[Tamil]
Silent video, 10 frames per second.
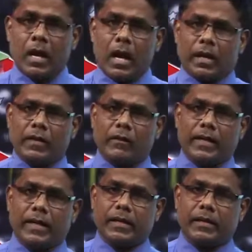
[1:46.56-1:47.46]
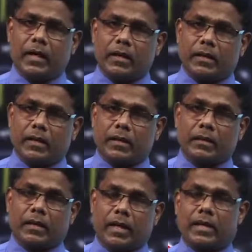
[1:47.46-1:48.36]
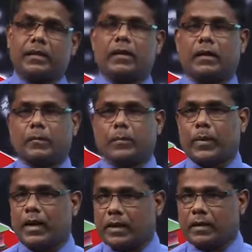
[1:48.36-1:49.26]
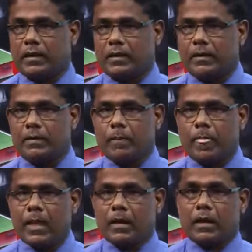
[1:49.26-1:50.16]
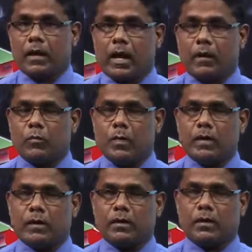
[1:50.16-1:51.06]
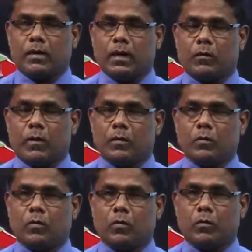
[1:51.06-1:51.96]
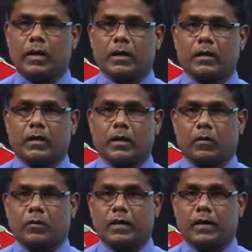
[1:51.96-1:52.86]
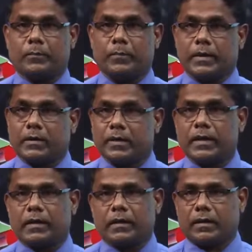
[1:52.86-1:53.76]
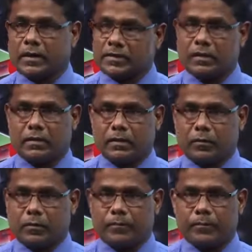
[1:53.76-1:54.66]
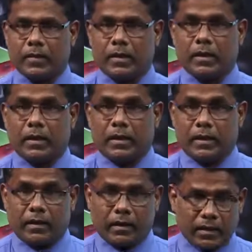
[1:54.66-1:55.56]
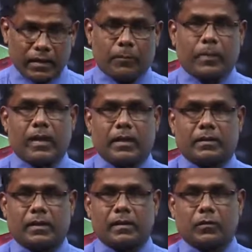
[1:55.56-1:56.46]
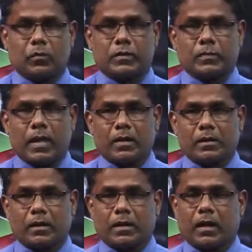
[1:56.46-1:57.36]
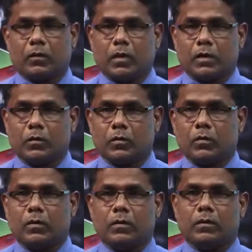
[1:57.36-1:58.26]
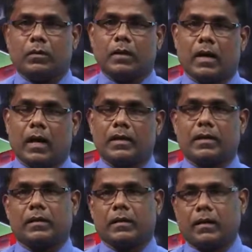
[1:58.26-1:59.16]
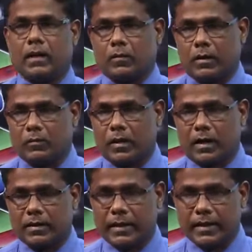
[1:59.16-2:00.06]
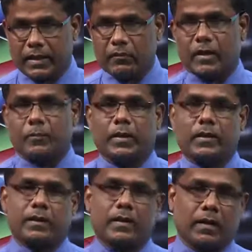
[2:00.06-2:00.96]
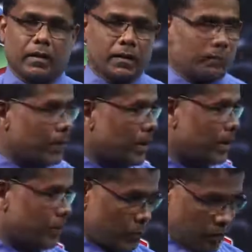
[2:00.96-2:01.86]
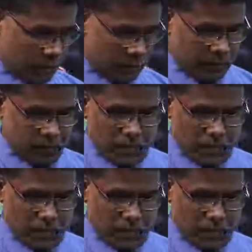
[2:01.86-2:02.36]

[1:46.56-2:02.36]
அந்த வகையில் நாங்கள் கடந்த பாடங்களில் அபுபக்கர் அலி அல்லாஹு அன்ஹு உமர் அலி அல்லான் அவர்களை பற்றி கற்றிருக்கின்றோம் இந்த பாடத்தில் உஸ்மார் அலி அல்லாஹு அன்ஹு அலிர் அலி அல்லாஹு அன்ஹு ஆகிய இருவரை பற்றி தான் நாங்கள் பார்க்க போகின்றோம்